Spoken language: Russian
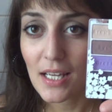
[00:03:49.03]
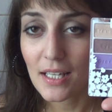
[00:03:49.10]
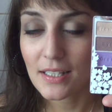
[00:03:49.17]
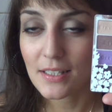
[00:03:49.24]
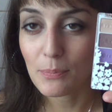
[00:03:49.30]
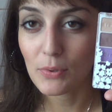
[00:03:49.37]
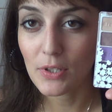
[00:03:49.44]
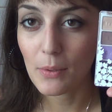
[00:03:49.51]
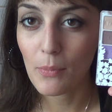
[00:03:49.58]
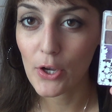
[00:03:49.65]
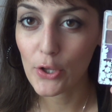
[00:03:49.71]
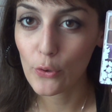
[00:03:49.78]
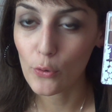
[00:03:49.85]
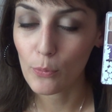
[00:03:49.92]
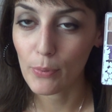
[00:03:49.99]
Это было
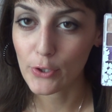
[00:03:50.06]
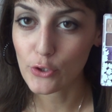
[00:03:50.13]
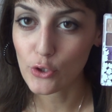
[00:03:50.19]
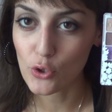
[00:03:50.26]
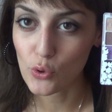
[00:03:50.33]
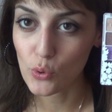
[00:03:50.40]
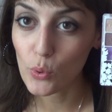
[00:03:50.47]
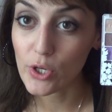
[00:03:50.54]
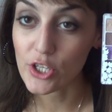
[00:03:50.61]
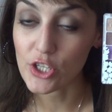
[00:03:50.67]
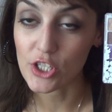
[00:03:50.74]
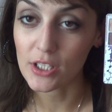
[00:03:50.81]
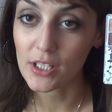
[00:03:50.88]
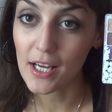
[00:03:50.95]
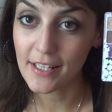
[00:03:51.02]
мое большое
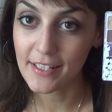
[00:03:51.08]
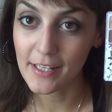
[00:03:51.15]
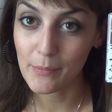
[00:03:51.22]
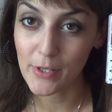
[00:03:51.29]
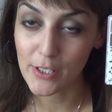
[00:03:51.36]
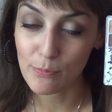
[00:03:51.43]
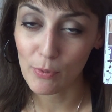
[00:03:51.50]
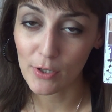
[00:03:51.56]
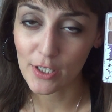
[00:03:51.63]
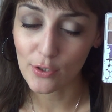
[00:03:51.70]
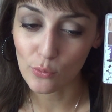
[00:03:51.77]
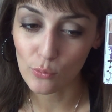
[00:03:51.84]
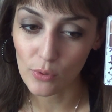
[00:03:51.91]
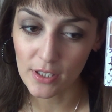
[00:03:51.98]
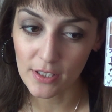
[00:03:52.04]
желание иметь
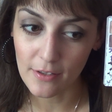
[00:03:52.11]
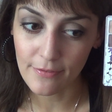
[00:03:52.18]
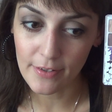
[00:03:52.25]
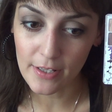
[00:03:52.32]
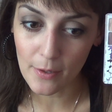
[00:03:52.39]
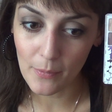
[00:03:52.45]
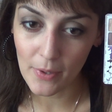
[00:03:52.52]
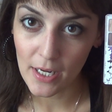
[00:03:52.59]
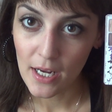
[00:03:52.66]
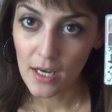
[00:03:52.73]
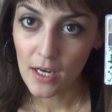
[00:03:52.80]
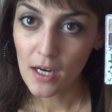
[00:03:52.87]
палетку этой фирмы,